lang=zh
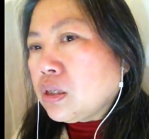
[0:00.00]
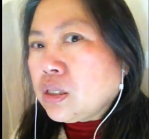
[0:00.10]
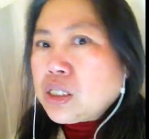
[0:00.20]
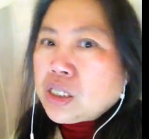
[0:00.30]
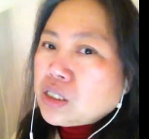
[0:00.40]

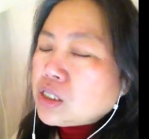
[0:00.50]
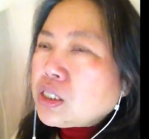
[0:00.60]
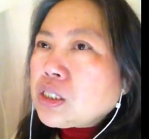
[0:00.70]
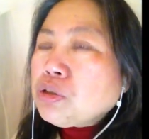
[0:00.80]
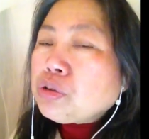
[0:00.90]
那其实
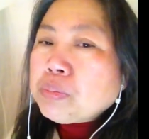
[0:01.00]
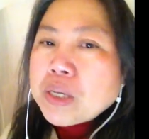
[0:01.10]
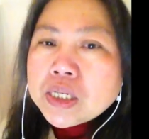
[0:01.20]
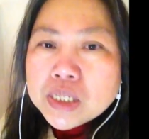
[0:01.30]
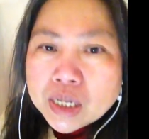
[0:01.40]
这就是
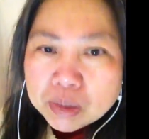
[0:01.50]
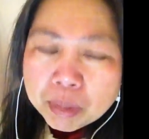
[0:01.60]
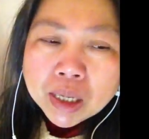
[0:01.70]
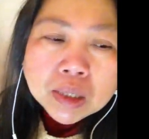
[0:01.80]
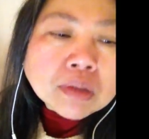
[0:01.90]
变相的
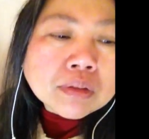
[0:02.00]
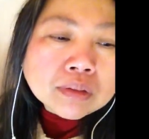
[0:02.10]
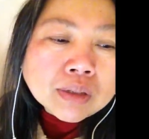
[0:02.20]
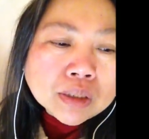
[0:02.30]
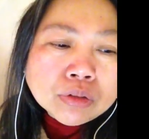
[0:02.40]
卖淫了，
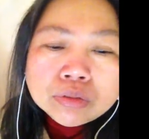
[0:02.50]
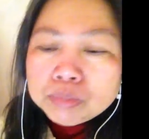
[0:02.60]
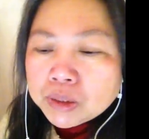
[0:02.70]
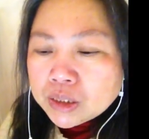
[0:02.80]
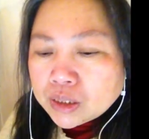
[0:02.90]
是吧？就是
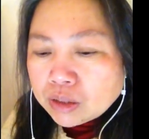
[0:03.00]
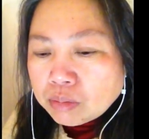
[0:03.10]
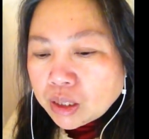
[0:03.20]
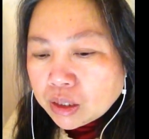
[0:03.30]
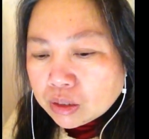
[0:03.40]
变相的
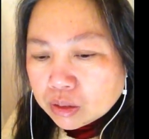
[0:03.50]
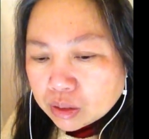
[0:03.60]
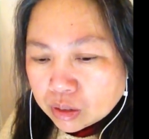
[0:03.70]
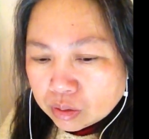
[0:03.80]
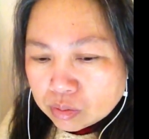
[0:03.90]
卖
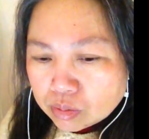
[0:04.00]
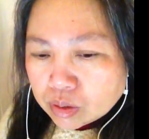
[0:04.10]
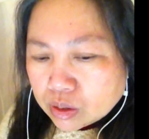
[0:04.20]
淫。